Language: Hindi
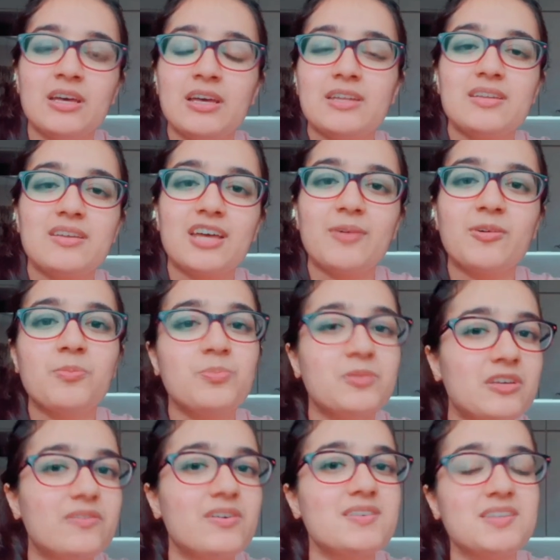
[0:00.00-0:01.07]
ठीक है आपको
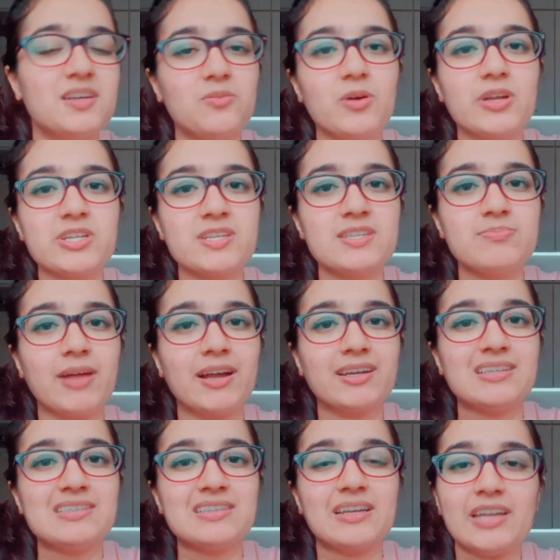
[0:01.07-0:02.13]
प्रीवियस ईयर क्वेश्चन
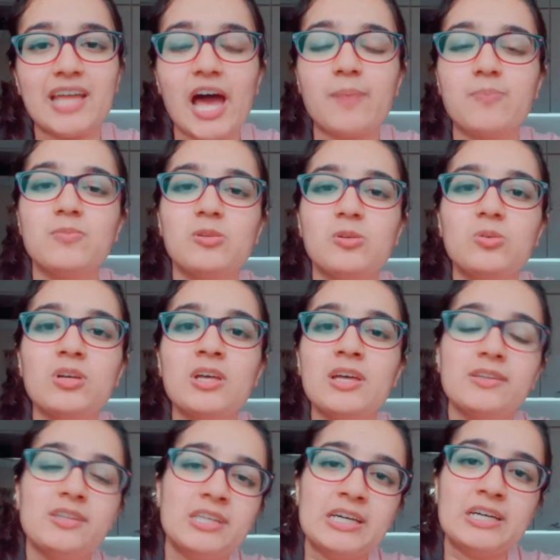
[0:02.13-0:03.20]
प्रैक्टिस करने हैं आप लोग
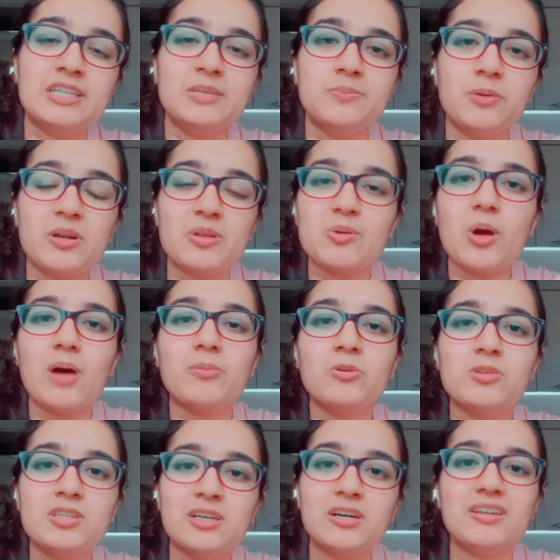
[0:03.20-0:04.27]
थ्योरी पढ़ रहे हो
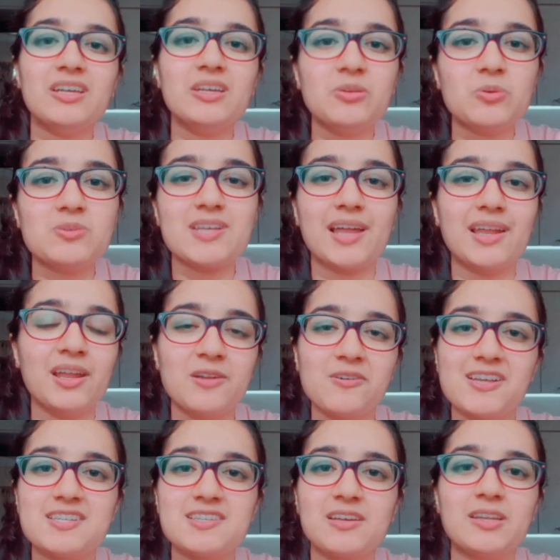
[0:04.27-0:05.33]
आपको थ्योरी रोज़ाना
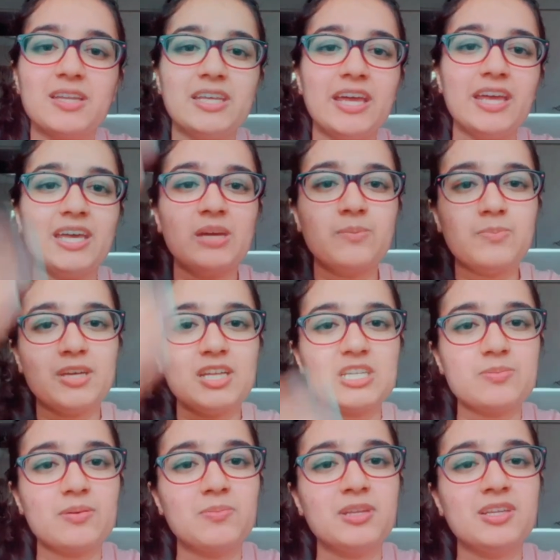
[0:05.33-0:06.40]
रिवाइज करनी है एक
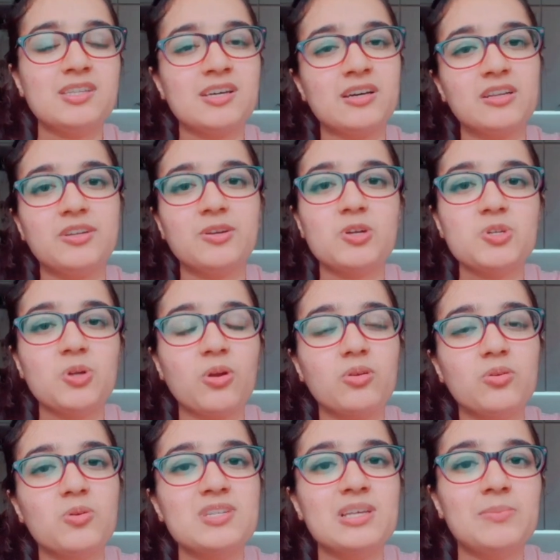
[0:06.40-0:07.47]
पेज पे अपनी थ्योरी और
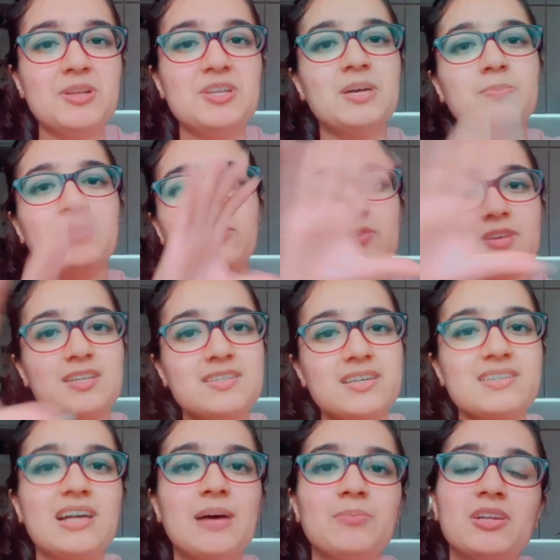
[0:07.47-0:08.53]
शॉर्ट नोट्स हमेशा अपने फेस
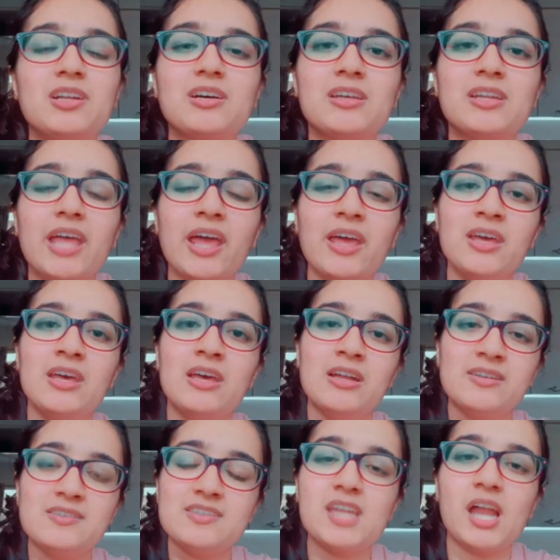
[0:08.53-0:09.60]
के सामने रखना है
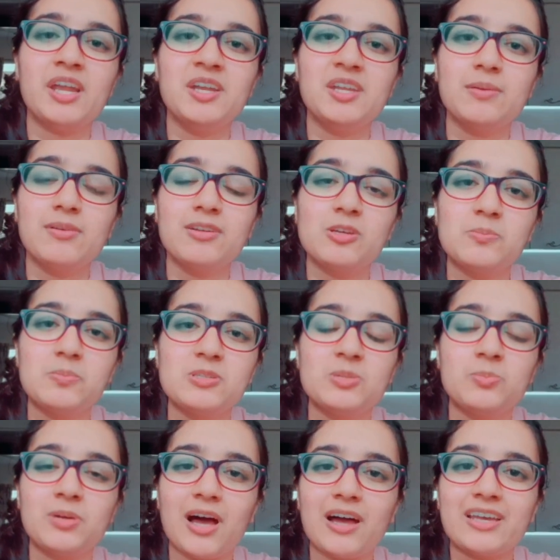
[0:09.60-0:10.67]
स्टडी टेबल के ऊपर
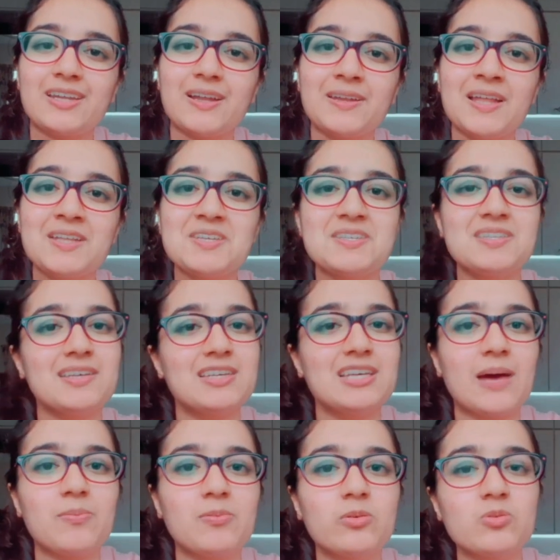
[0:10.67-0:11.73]
चिपका के रखना है जिससे कि
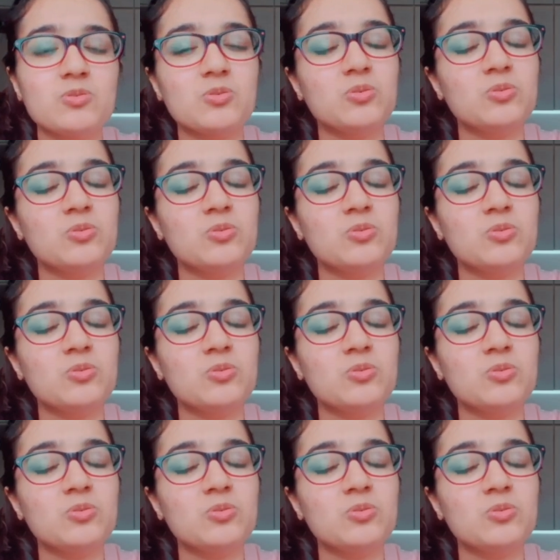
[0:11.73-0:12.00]
आप लोग उसको